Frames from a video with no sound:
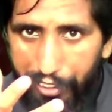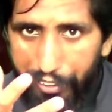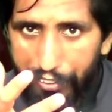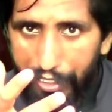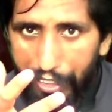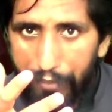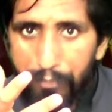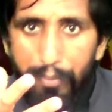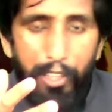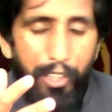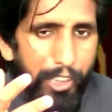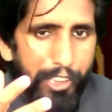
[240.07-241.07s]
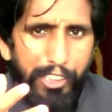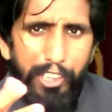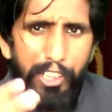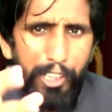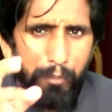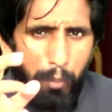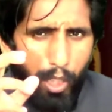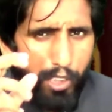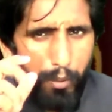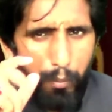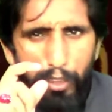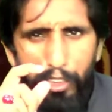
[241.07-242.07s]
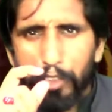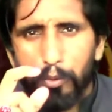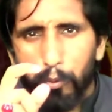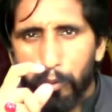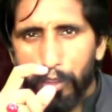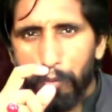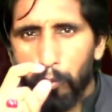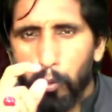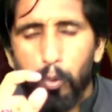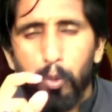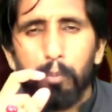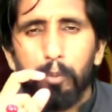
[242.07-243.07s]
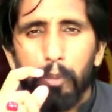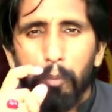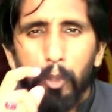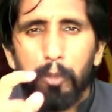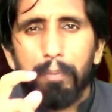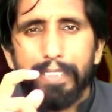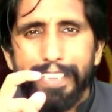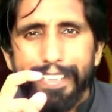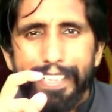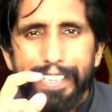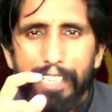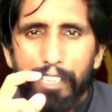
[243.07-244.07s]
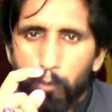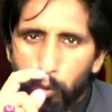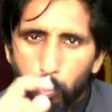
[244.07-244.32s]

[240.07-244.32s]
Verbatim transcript: करता है इसके लिए एक बड़ा ज़बरदस्त कोट है वो कोट मुझे बहुत पसंद आया है